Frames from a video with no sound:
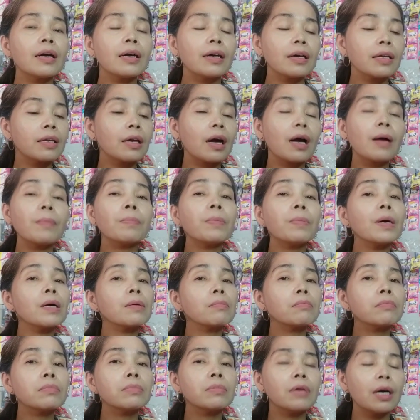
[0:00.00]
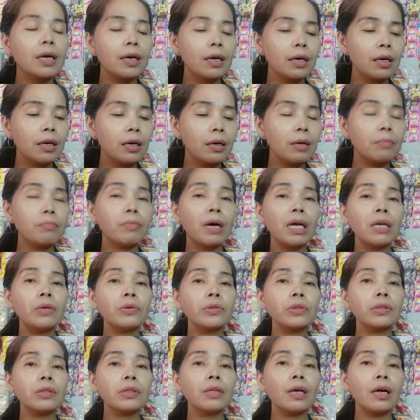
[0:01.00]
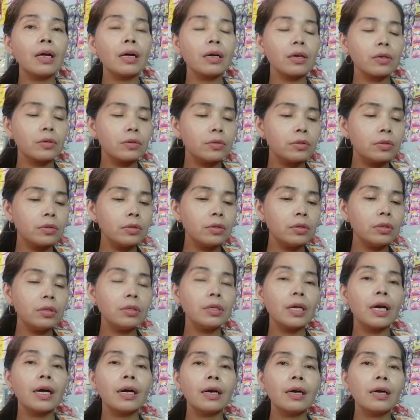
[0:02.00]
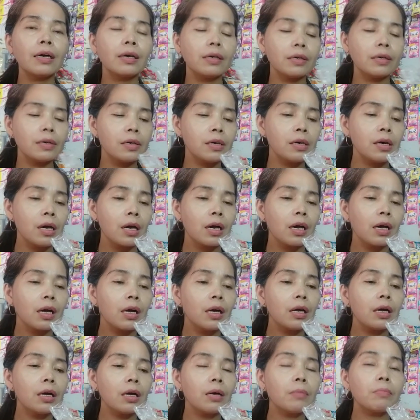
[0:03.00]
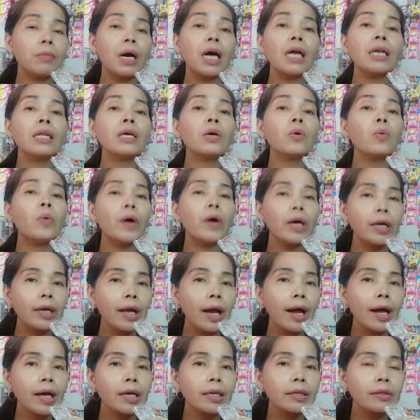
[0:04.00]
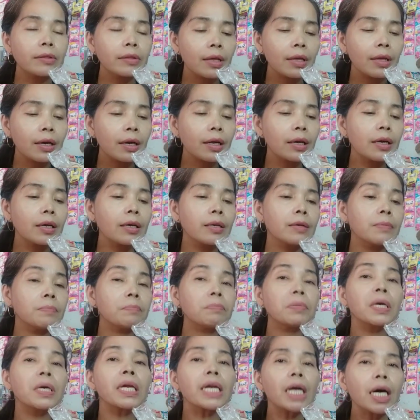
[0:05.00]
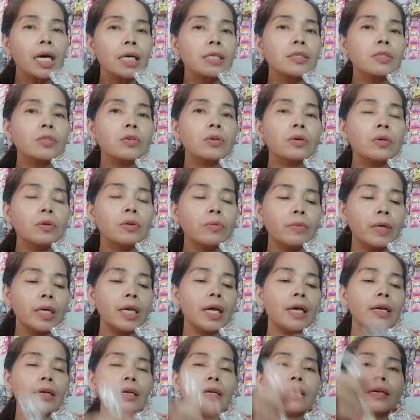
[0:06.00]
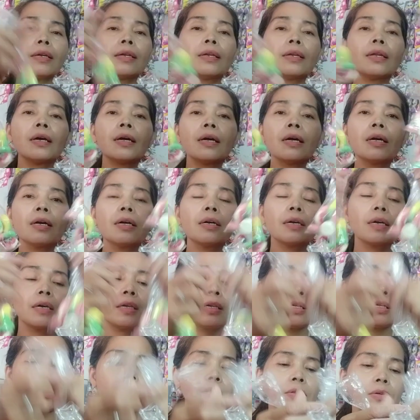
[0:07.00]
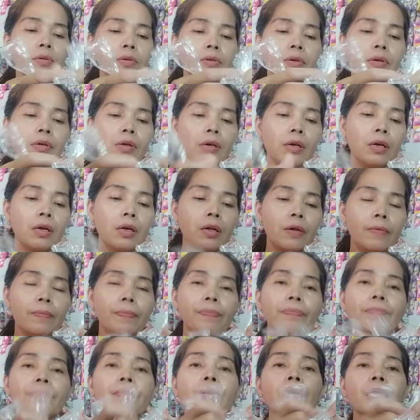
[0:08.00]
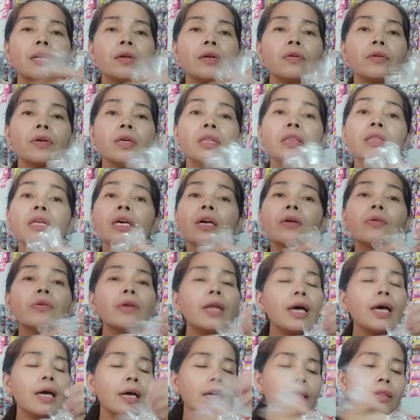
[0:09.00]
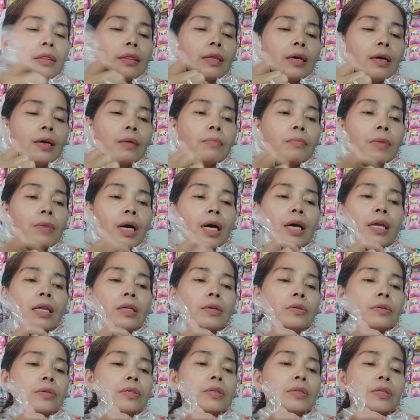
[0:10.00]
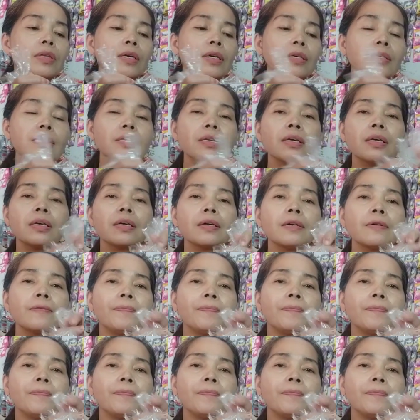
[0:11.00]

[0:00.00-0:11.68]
nakapagbalot ah, uh, na ako ng uh, bali 100 peraso 100 na ganito pero hindi ko lahat na balot kasi